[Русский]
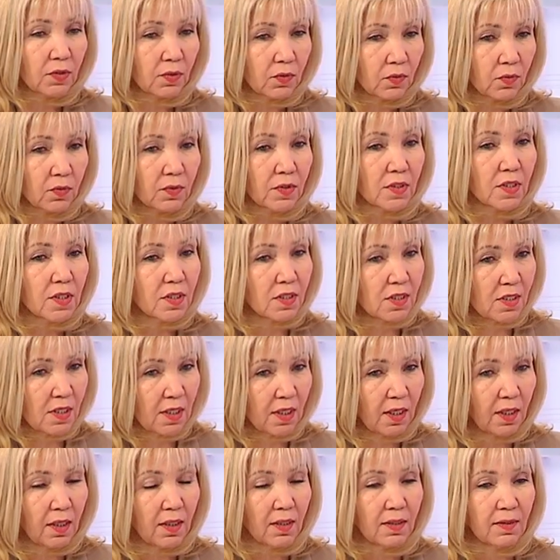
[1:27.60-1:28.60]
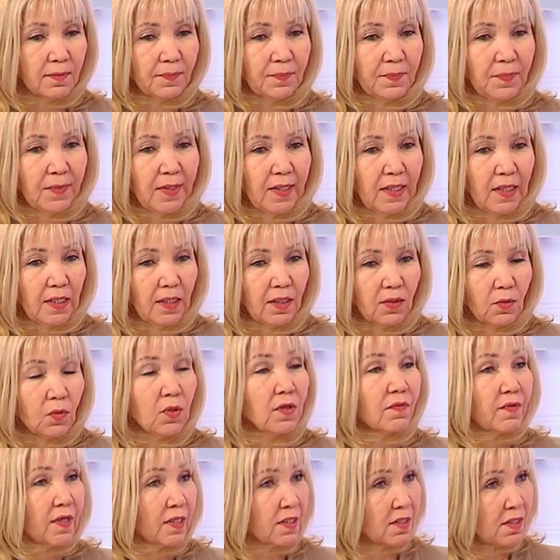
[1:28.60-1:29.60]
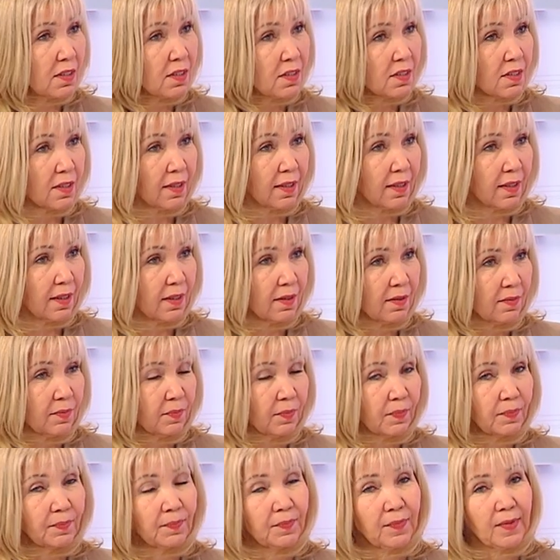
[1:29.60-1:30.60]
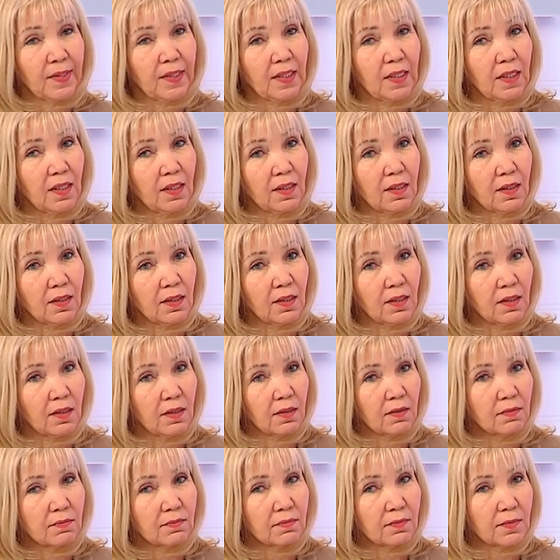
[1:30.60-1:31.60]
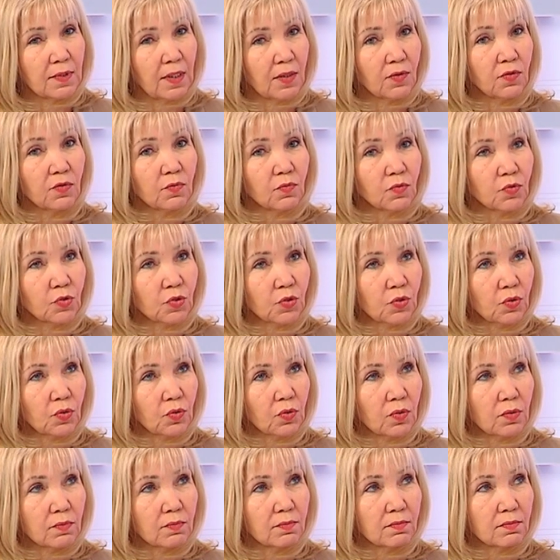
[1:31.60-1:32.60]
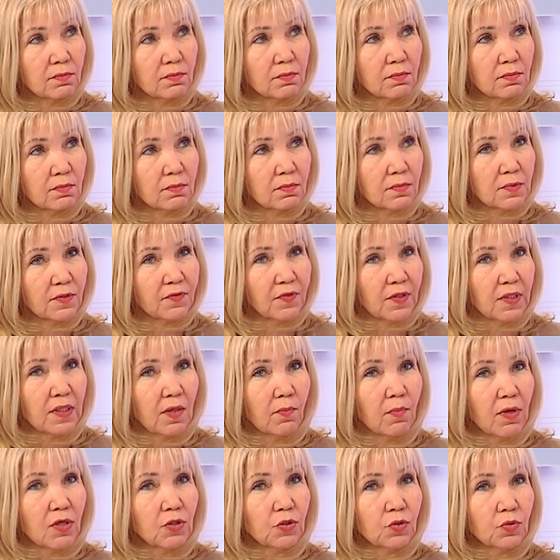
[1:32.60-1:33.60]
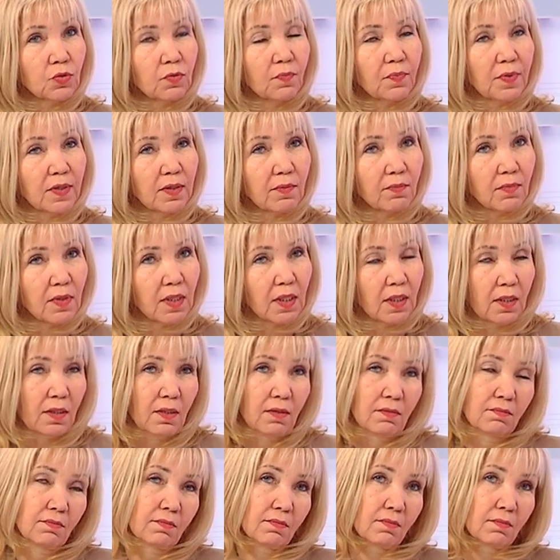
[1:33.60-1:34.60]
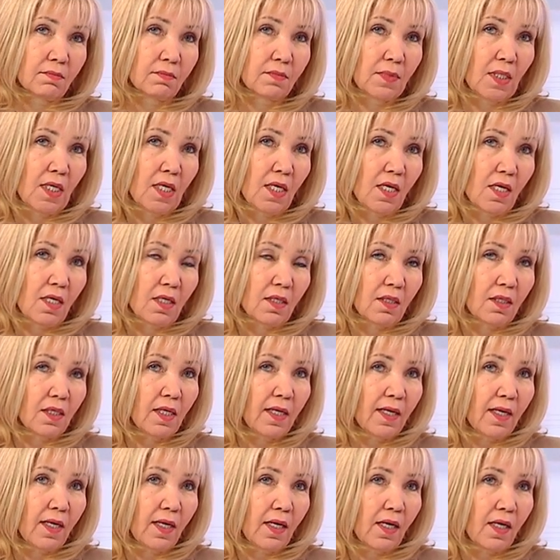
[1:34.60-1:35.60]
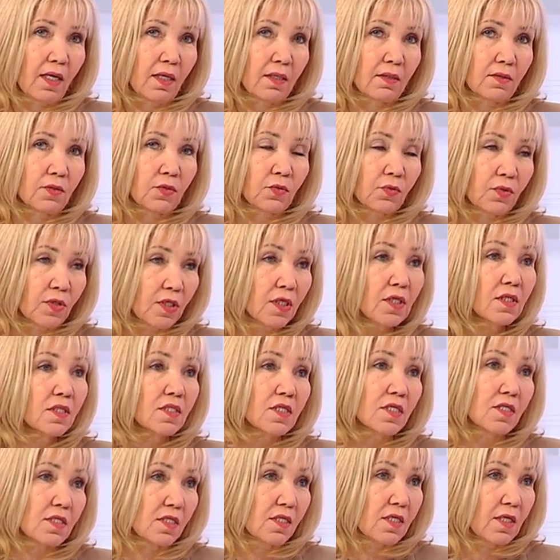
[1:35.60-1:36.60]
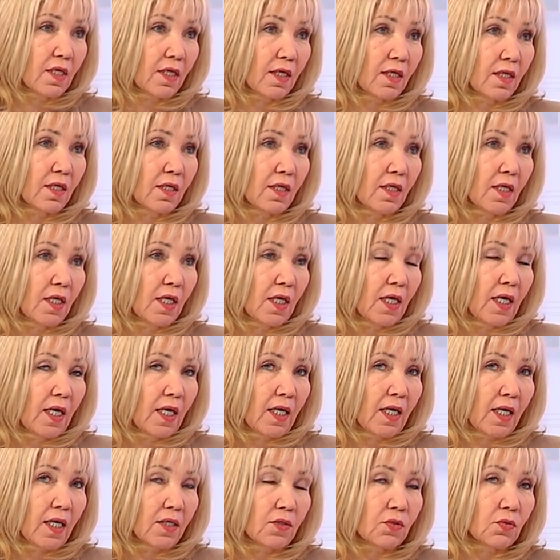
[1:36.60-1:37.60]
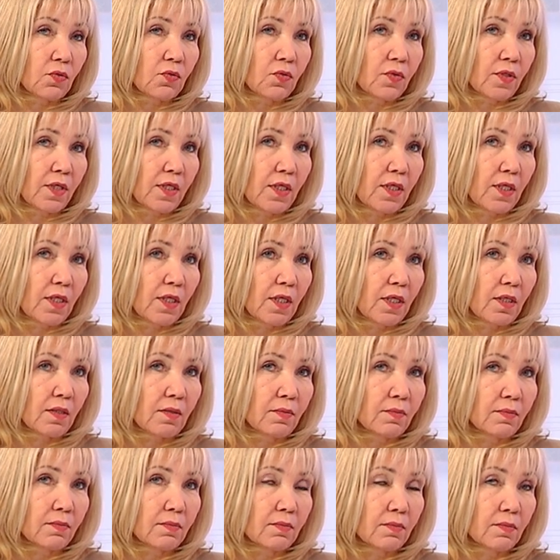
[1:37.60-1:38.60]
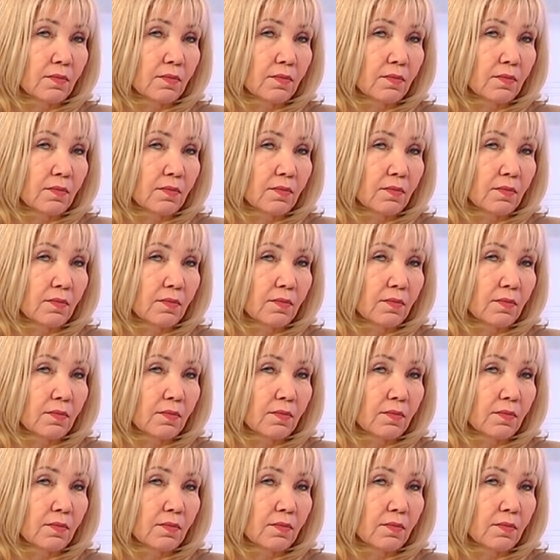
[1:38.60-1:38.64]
труд детей, руководителей. И я думаю, что, наверное, большой пример для других детей, которые